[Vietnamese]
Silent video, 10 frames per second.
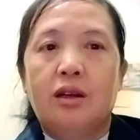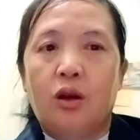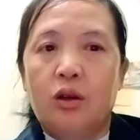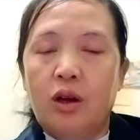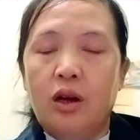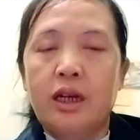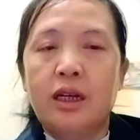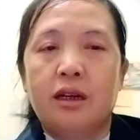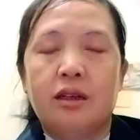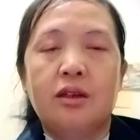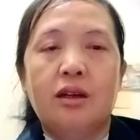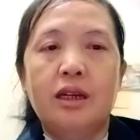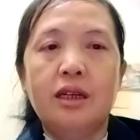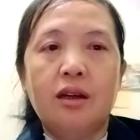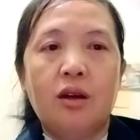còn nó nữa nhớ
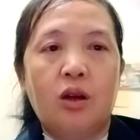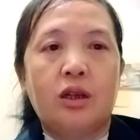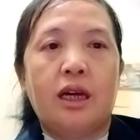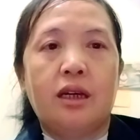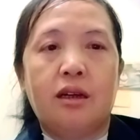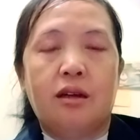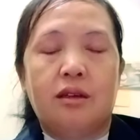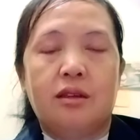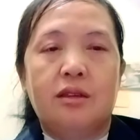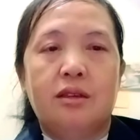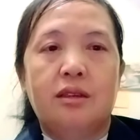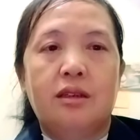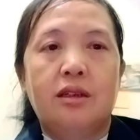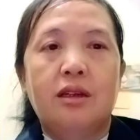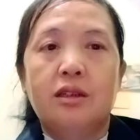ít khó kể. cỡ
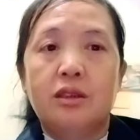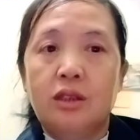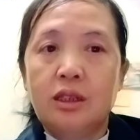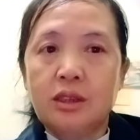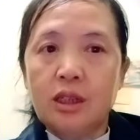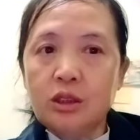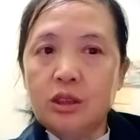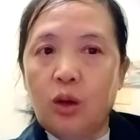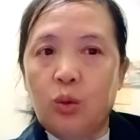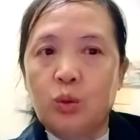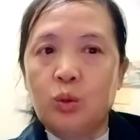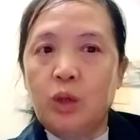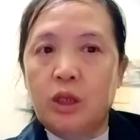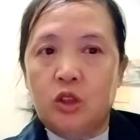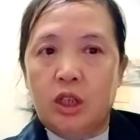đi cho sầu tôi
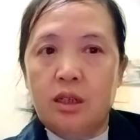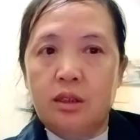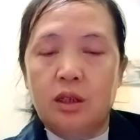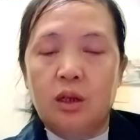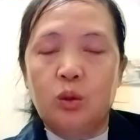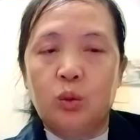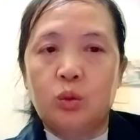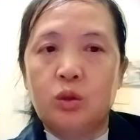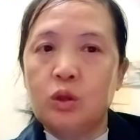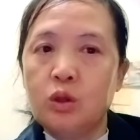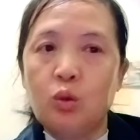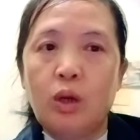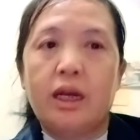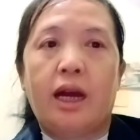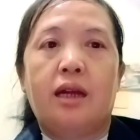nè chế nó cho lù chút
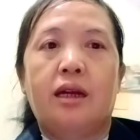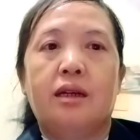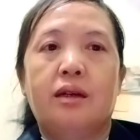chua đại